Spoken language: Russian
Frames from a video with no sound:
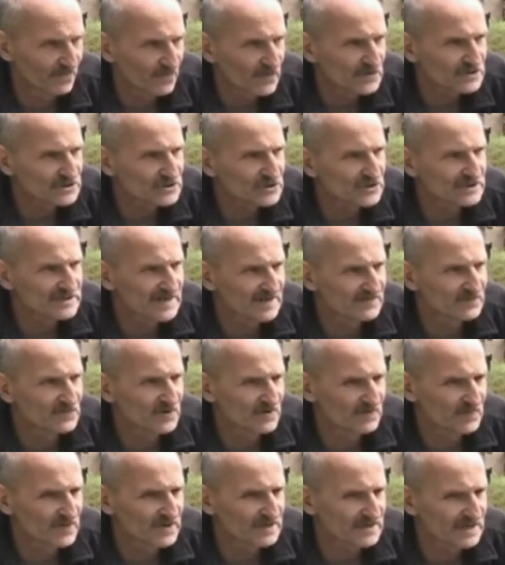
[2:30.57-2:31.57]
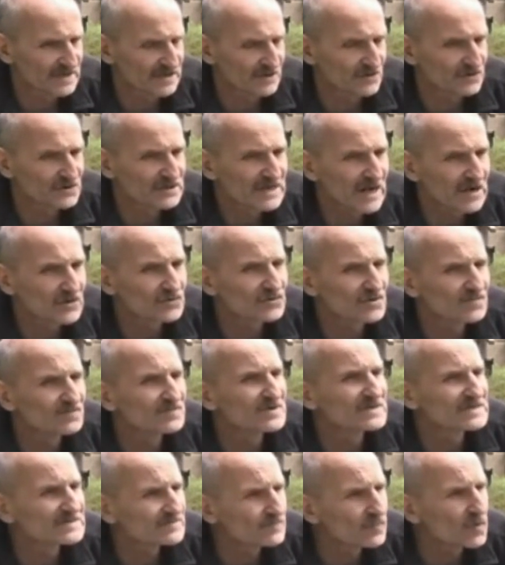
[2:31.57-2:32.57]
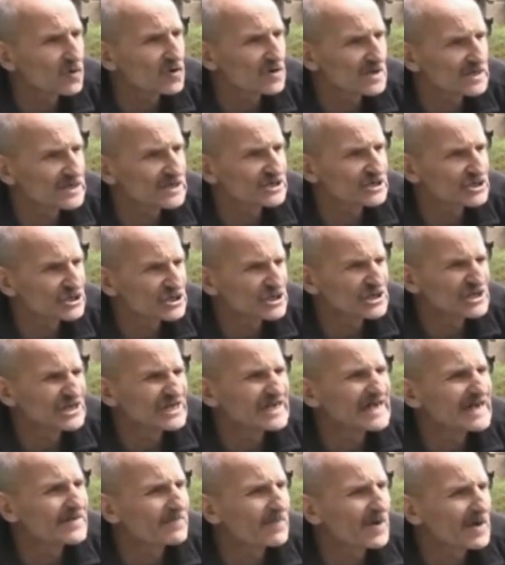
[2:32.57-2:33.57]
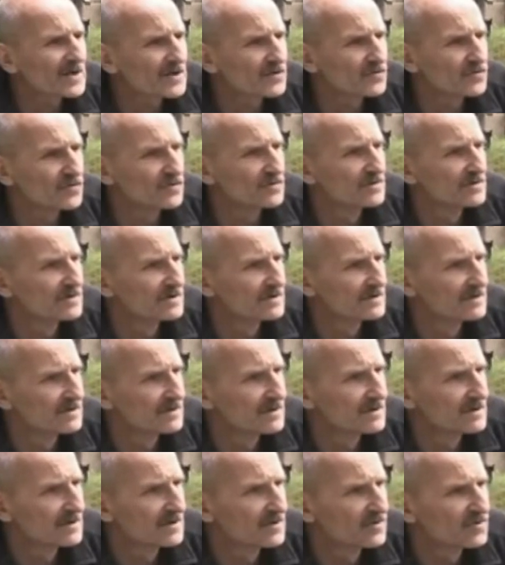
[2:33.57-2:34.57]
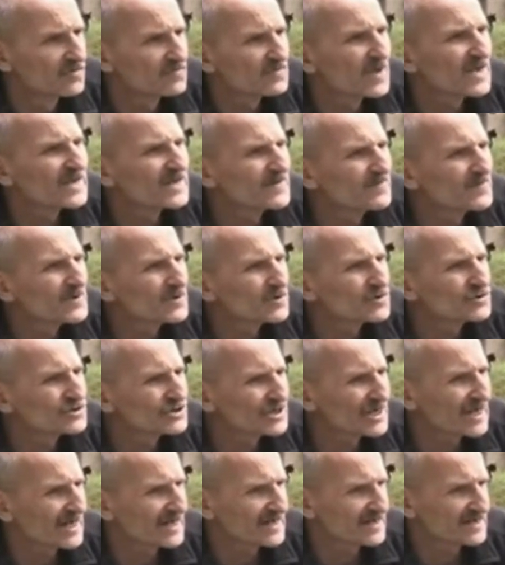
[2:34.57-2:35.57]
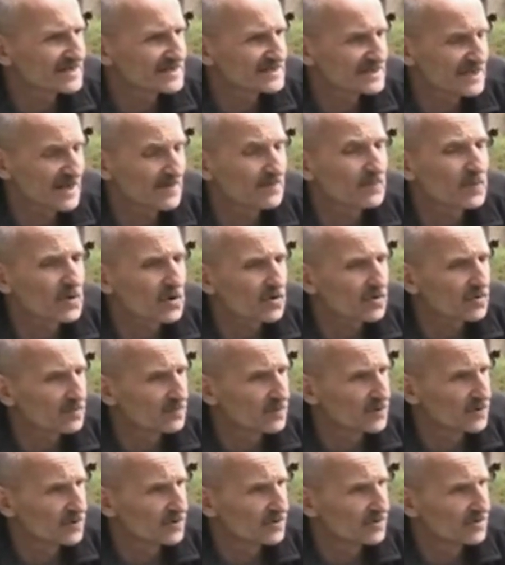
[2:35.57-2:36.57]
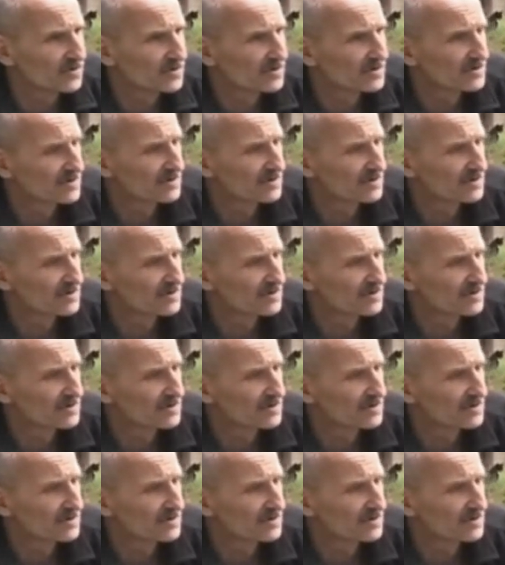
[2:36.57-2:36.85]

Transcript: Вот что со мной произошло. Я уже без Бога жить не могу. У меня не получается. Я пробую.